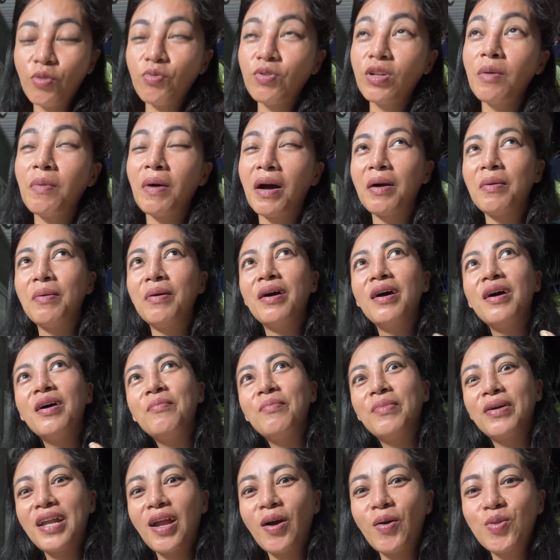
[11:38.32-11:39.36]
Sa una ba kami,
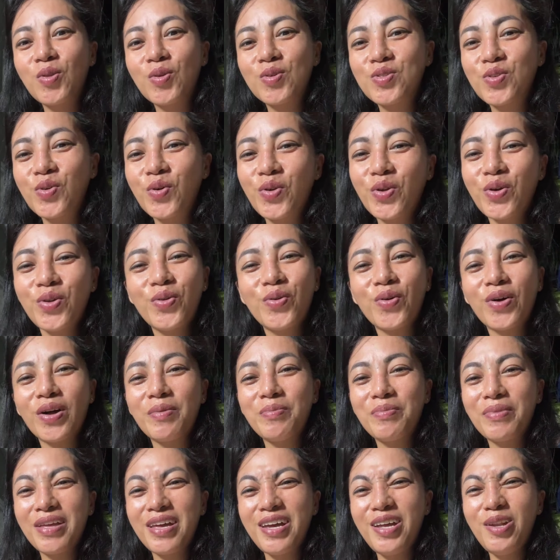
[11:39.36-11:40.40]
maglagot ko sa una no,
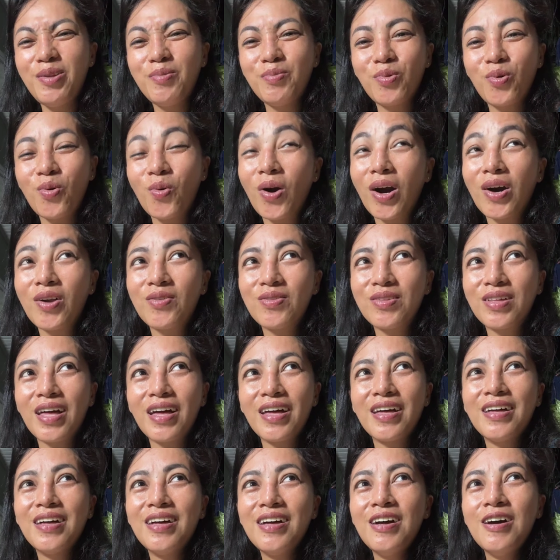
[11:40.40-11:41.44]
kaya mag-inom ko. Karon
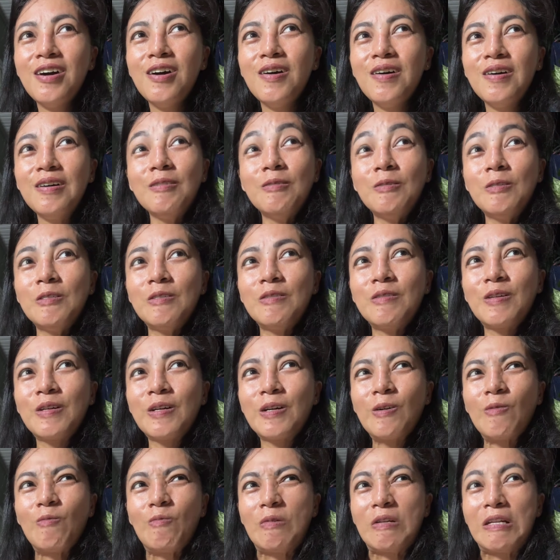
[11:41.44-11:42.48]
kay,
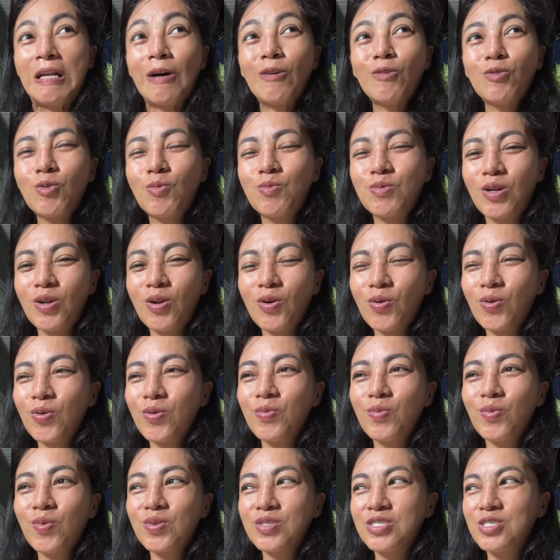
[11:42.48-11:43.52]
maglagot kong tanong
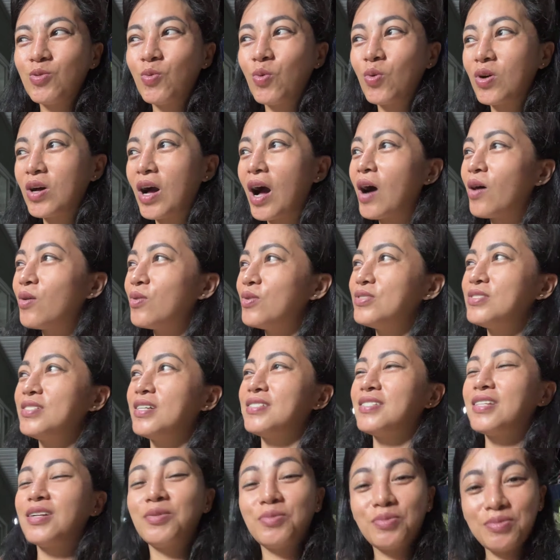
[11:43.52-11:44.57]
ko,
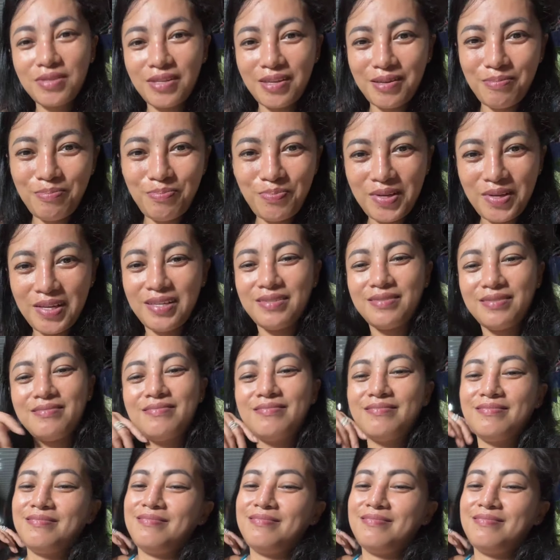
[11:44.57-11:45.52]
sugkaon niya, tanong TV.